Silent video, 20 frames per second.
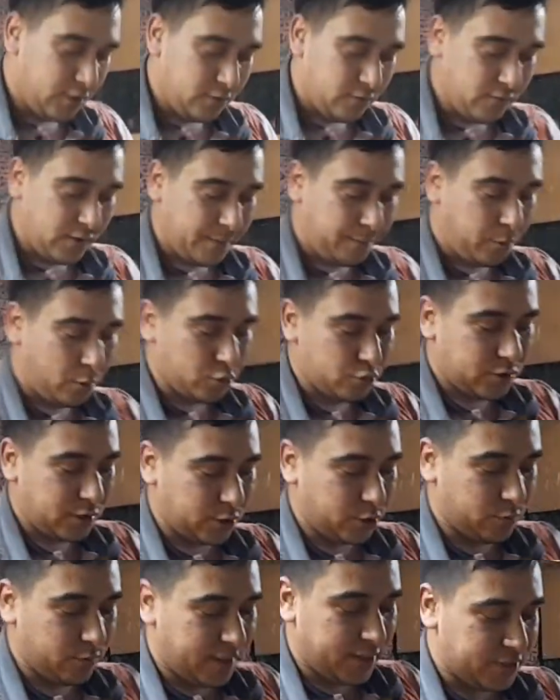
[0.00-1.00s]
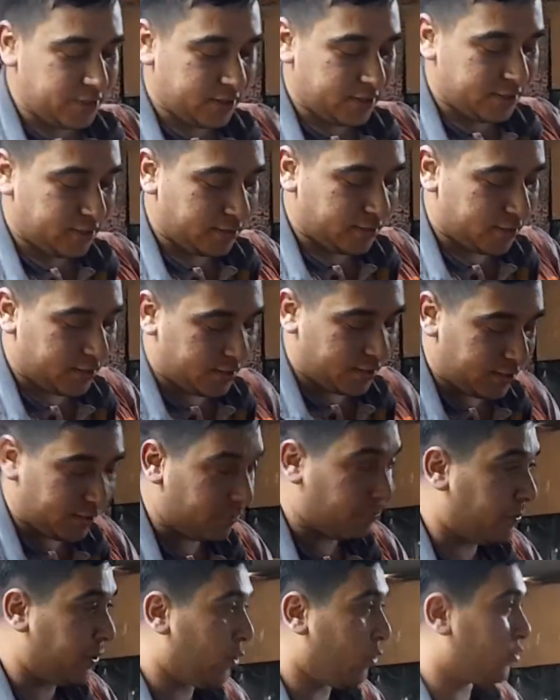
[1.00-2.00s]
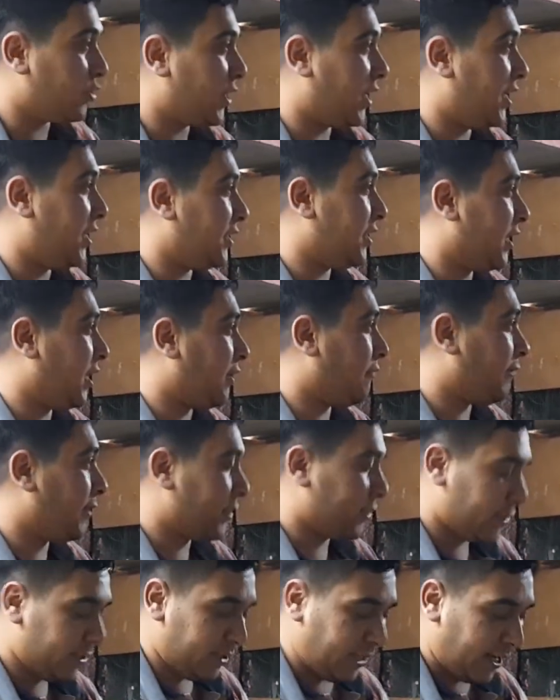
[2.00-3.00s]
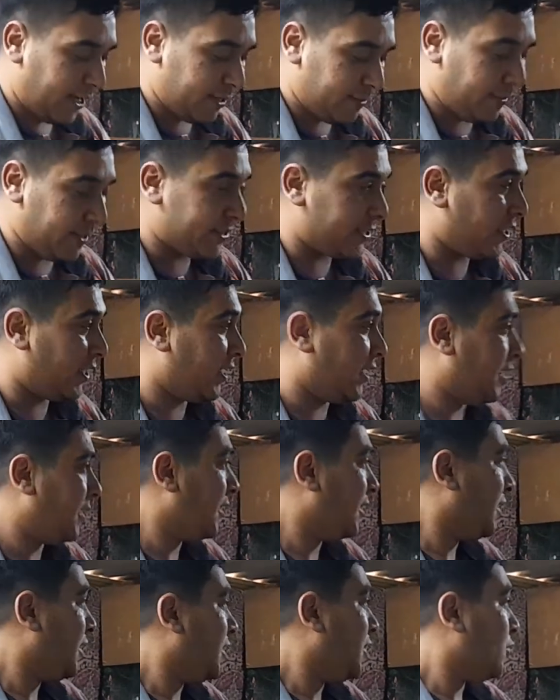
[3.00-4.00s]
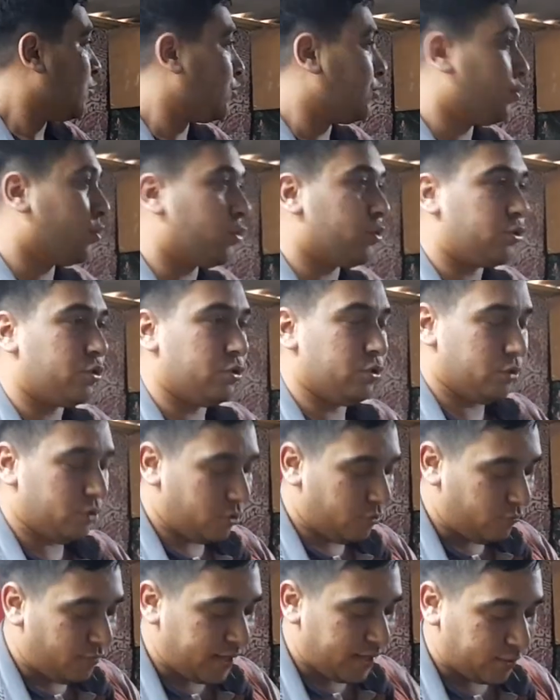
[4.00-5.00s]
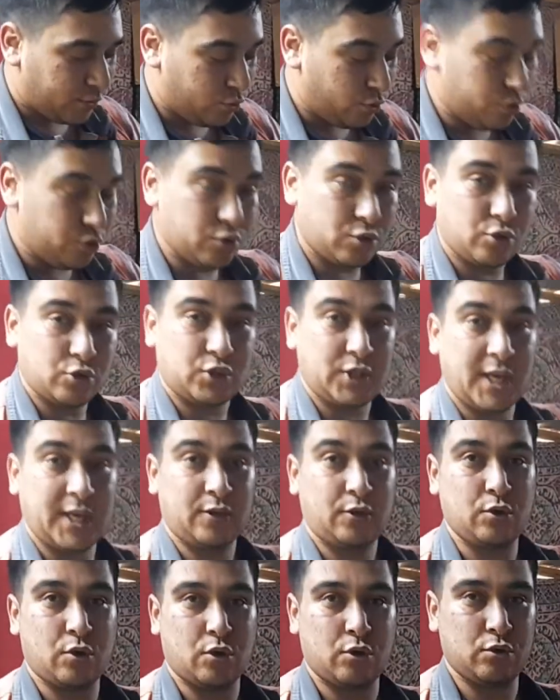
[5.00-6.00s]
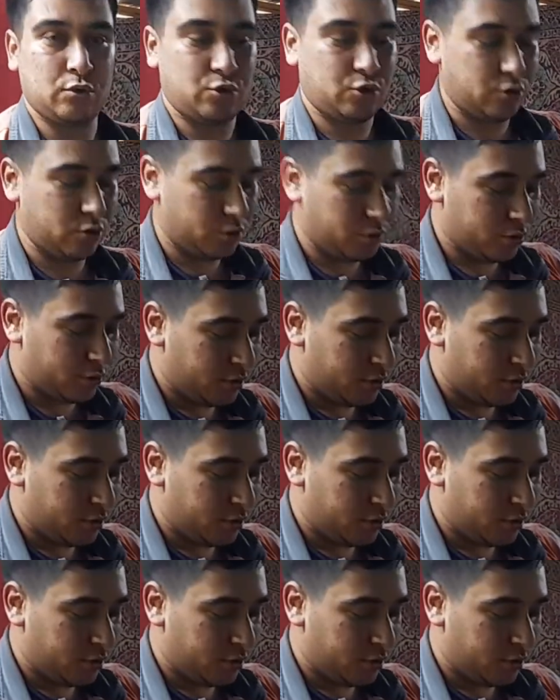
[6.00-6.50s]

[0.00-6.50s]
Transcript: Ve posta güvercinin e, bir özelliği daha var. Yani mesela duruşu ve kuyruğunun tek görünüşü.